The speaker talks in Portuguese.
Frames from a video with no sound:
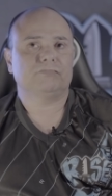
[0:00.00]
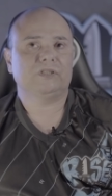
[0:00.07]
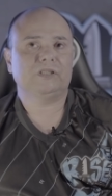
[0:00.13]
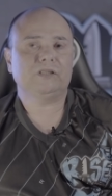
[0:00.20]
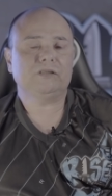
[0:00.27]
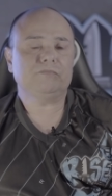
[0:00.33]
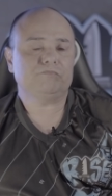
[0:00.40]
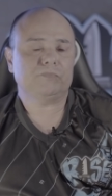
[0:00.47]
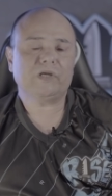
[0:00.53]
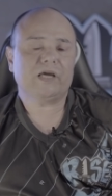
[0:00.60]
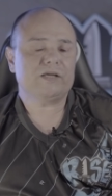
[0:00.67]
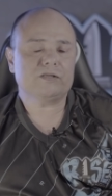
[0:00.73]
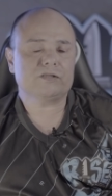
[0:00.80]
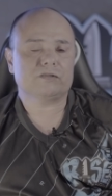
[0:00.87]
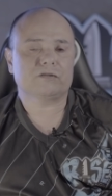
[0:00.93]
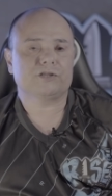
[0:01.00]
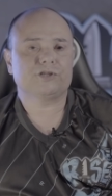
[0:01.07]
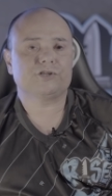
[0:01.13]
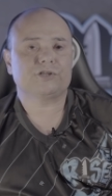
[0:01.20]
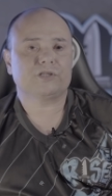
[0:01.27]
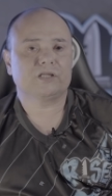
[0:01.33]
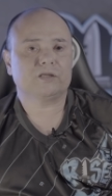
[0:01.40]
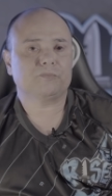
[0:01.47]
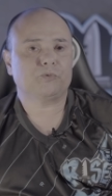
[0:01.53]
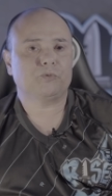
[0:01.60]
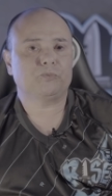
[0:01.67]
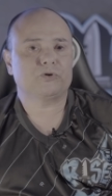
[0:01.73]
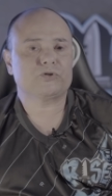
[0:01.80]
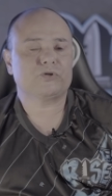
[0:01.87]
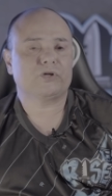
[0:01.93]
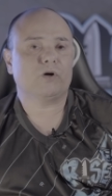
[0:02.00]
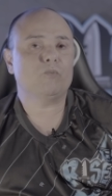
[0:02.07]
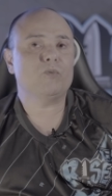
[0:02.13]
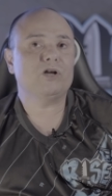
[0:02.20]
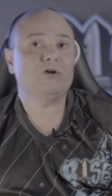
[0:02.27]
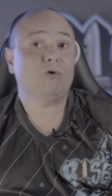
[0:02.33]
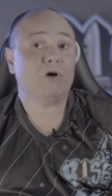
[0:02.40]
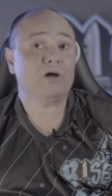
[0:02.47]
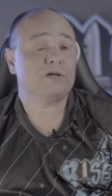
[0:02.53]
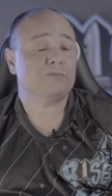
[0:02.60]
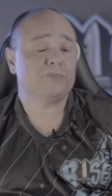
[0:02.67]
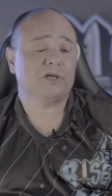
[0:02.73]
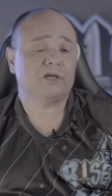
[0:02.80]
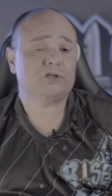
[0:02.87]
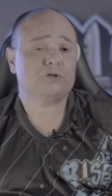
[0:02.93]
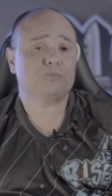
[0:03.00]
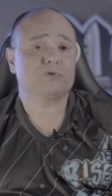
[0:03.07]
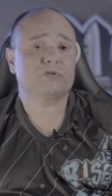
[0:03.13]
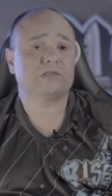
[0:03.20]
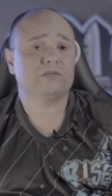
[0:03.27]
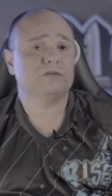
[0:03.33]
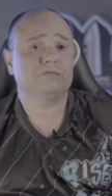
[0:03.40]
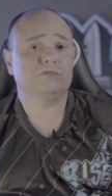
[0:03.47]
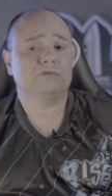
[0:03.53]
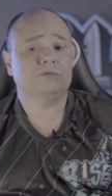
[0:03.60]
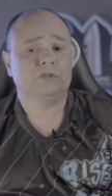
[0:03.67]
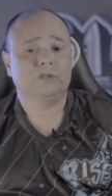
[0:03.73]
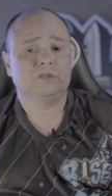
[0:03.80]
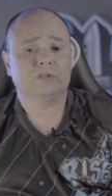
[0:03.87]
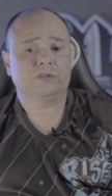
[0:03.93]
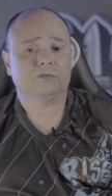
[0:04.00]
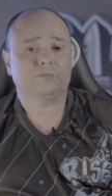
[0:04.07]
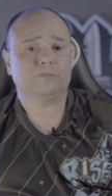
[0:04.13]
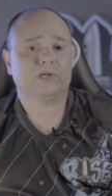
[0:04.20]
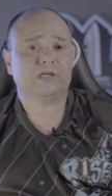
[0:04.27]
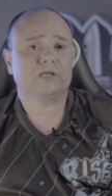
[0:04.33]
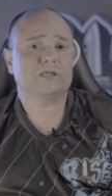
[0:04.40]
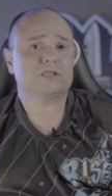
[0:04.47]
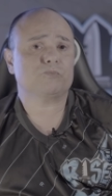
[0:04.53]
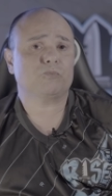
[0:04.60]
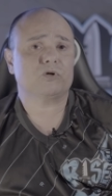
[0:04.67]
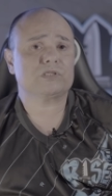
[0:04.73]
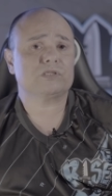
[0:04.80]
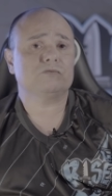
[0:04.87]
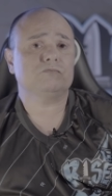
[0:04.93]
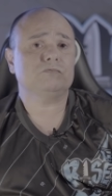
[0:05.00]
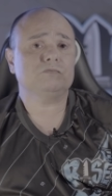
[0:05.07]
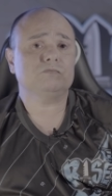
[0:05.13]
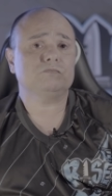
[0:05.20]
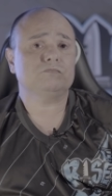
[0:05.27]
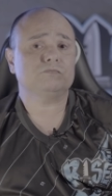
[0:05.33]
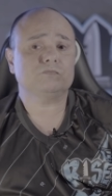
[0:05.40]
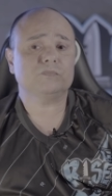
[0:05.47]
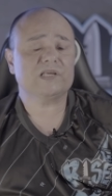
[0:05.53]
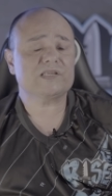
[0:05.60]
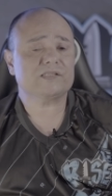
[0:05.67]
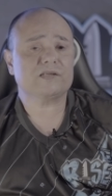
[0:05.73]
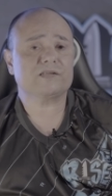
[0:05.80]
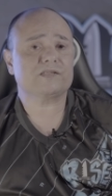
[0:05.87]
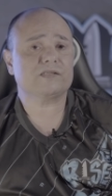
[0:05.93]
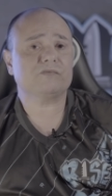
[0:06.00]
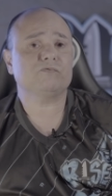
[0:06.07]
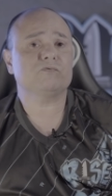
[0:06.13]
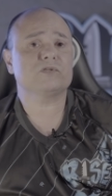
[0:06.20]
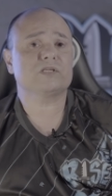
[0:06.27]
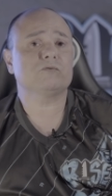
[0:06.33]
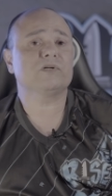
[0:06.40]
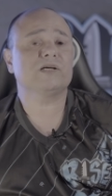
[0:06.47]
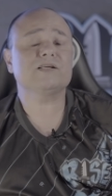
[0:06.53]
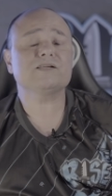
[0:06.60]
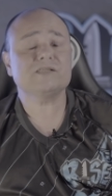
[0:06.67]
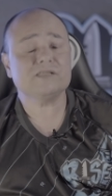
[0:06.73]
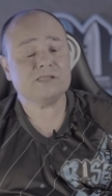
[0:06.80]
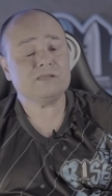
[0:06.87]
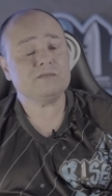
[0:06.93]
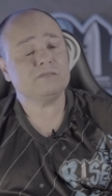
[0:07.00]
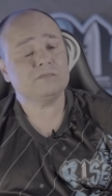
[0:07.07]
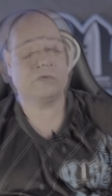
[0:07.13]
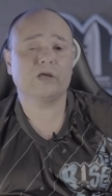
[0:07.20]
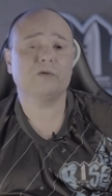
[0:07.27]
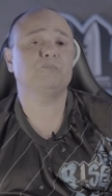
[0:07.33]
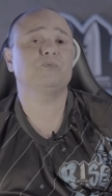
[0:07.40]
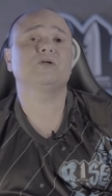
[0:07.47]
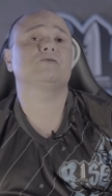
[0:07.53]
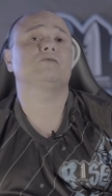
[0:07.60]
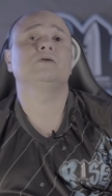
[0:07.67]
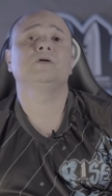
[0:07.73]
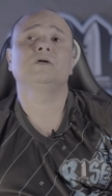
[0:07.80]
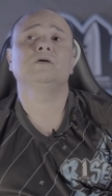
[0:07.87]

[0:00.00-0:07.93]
E é isso, a gente tenta proporcionar o melhor ambiente possível para que eles possam exercer a função deles e, repito,